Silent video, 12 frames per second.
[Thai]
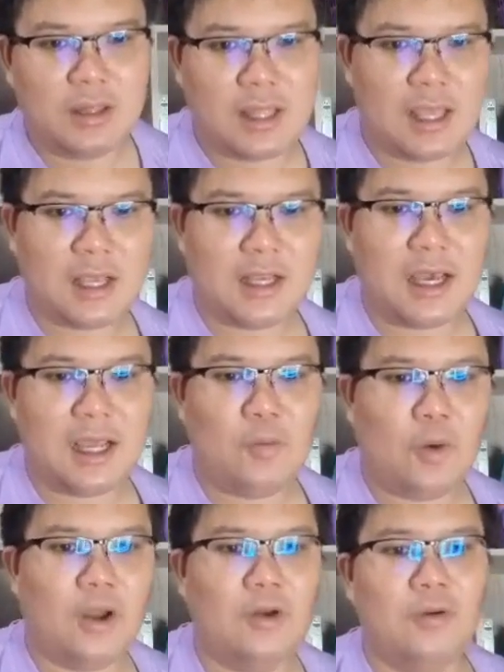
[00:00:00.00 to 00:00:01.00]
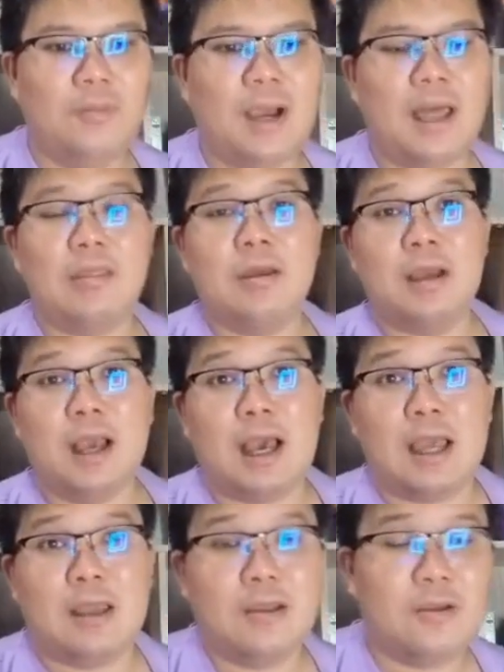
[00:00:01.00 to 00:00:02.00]
แต่กระนั้นวอลลุ่มการซื้อ
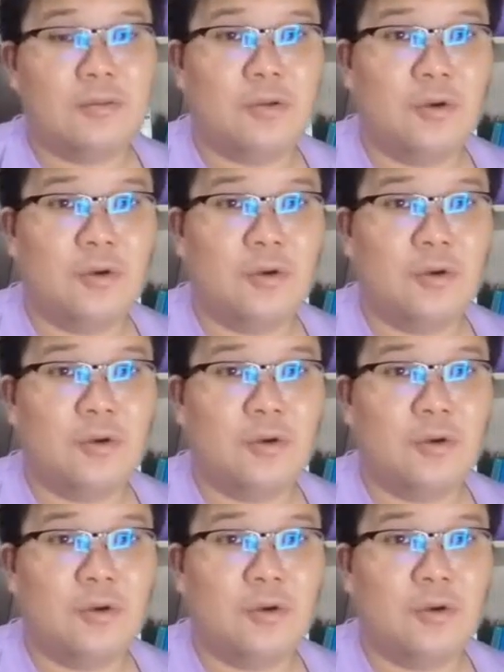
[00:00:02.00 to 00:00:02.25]
ขายก็ยัง